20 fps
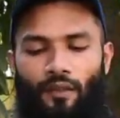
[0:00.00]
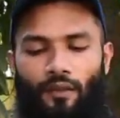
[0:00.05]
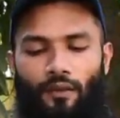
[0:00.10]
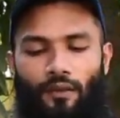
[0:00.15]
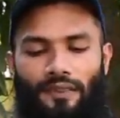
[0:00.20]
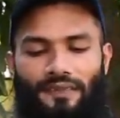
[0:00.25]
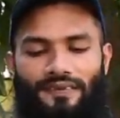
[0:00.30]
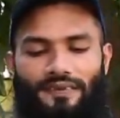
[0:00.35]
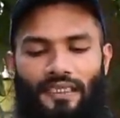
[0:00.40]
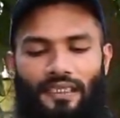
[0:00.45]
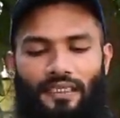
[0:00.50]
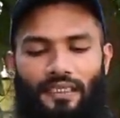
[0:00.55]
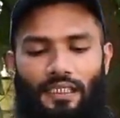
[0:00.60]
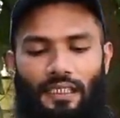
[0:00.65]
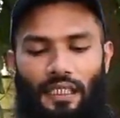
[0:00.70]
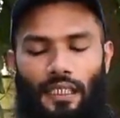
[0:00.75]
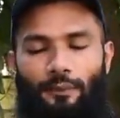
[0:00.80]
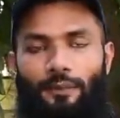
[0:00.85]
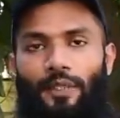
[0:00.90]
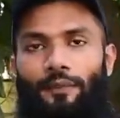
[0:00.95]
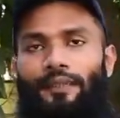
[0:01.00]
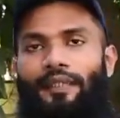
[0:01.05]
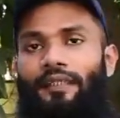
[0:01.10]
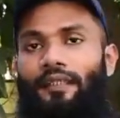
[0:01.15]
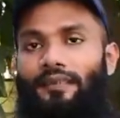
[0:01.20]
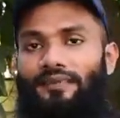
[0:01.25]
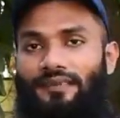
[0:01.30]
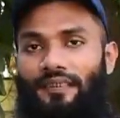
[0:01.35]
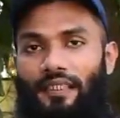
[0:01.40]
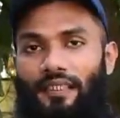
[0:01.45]
और इसके अंदर अभी भी
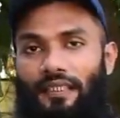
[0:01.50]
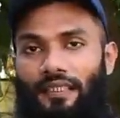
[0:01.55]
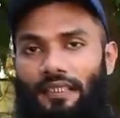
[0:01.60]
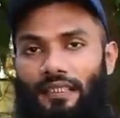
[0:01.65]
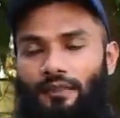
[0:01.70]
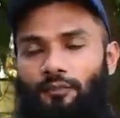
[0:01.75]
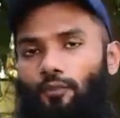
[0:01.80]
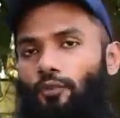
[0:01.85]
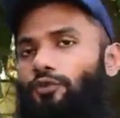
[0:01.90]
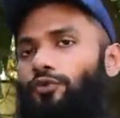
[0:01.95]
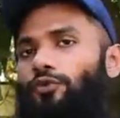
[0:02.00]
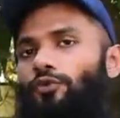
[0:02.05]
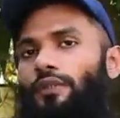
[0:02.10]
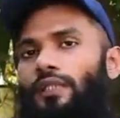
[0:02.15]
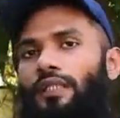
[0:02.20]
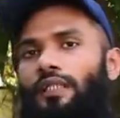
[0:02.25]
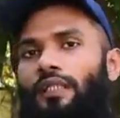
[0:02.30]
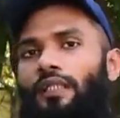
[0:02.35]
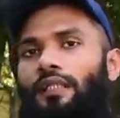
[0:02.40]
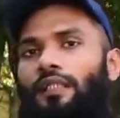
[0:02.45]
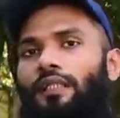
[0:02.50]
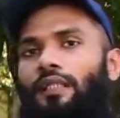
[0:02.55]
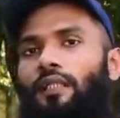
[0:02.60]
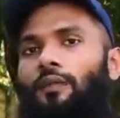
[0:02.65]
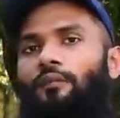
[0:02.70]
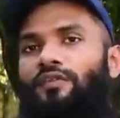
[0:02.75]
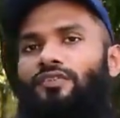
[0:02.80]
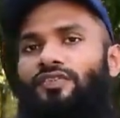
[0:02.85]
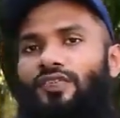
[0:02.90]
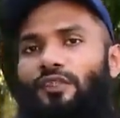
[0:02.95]
ये सलाहियत मौजूद है कि अगर
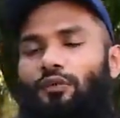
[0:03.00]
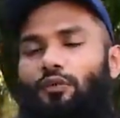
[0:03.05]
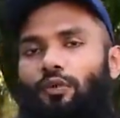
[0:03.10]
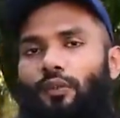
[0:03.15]
हम इसकी